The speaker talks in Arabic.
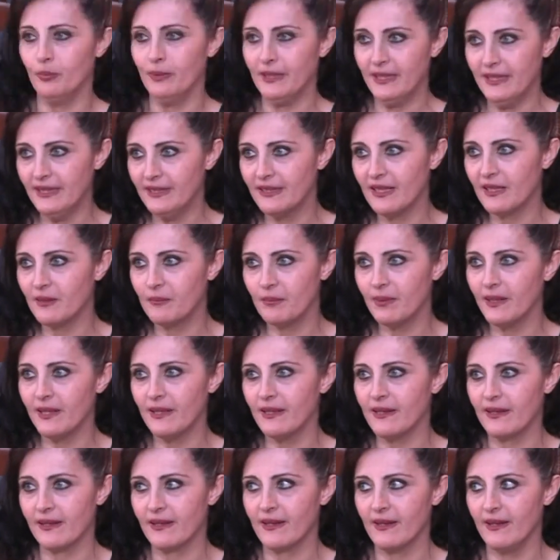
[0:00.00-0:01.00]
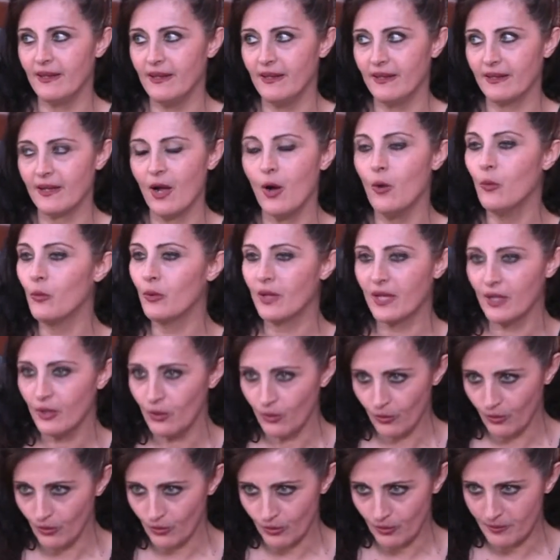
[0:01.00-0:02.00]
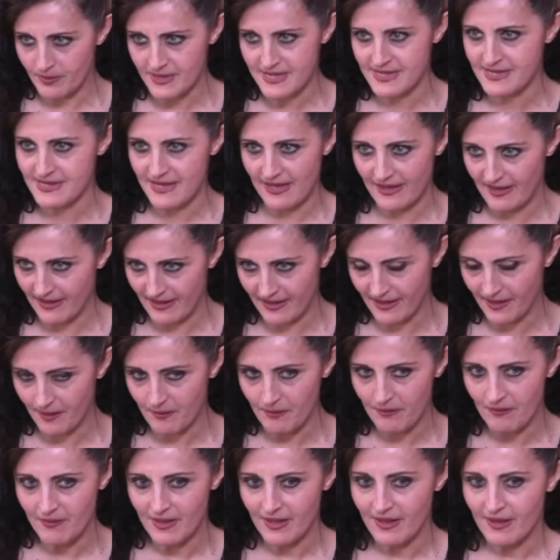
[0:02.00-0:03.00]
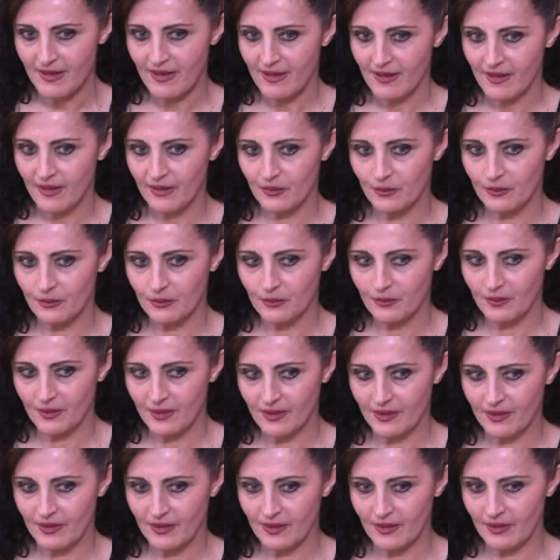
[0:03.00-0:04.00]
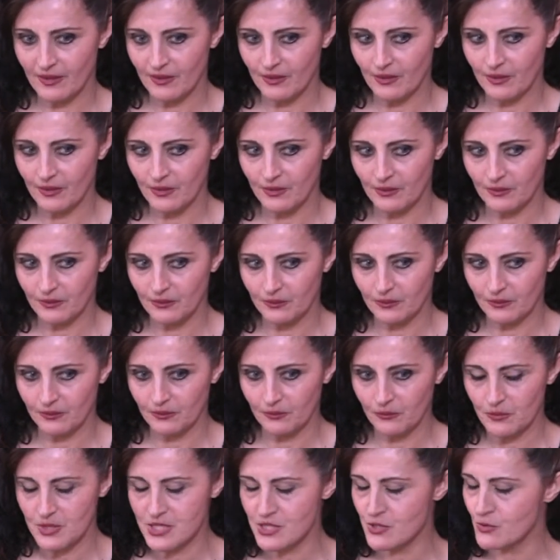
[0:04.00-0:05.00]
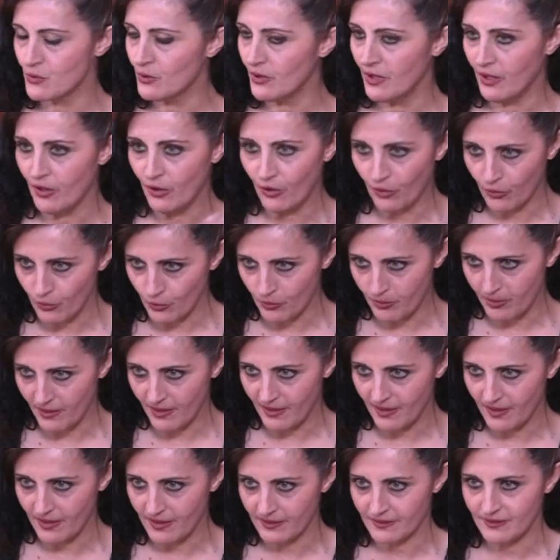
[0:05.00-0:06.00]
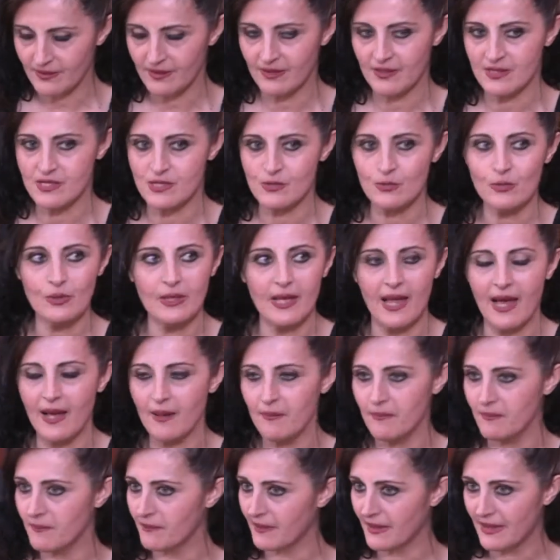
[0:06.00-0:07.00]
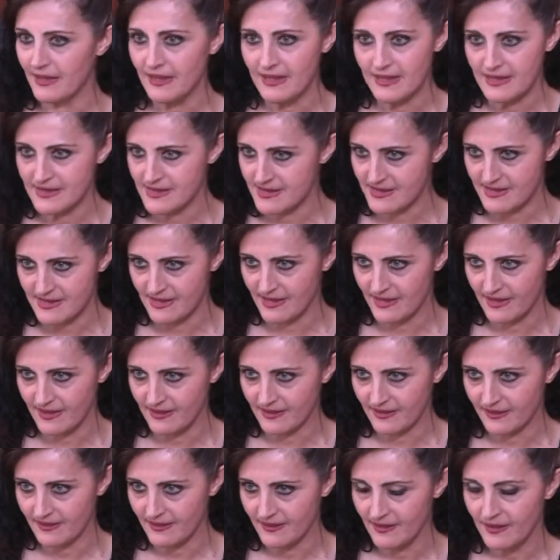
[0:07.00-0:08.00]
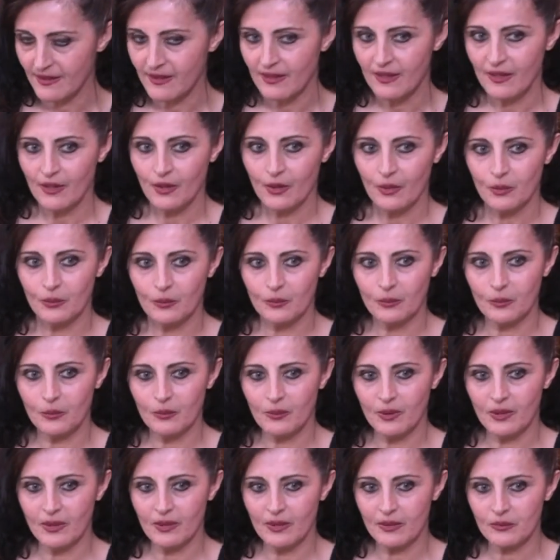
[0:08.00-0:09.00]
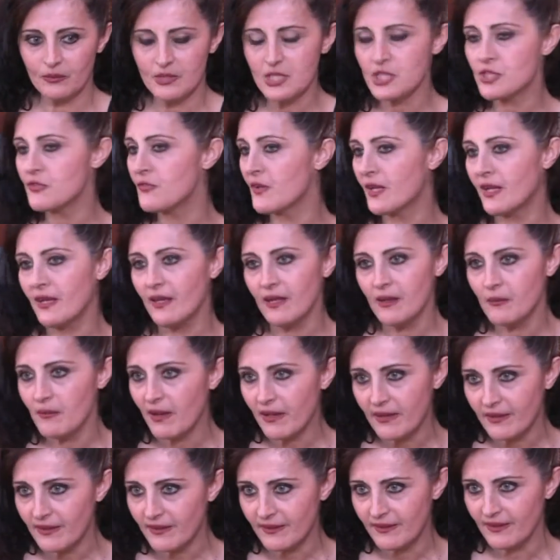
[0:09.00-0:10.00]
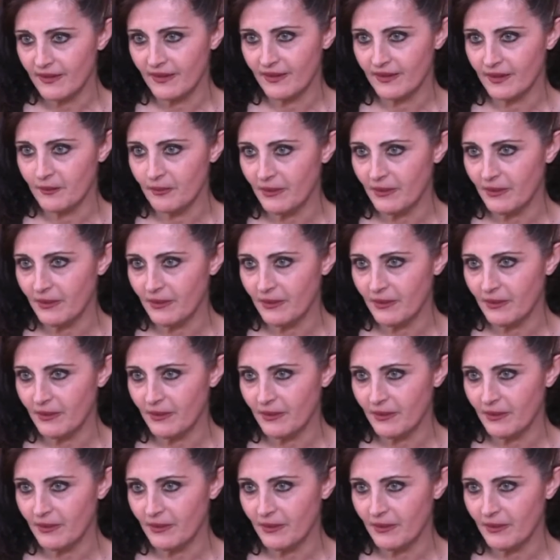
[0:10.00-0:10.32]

بعيدها تبارك الكون كله بالسلام و... وتزول الحروبات تزول هم كل انسان وتشفي كل مريض يعني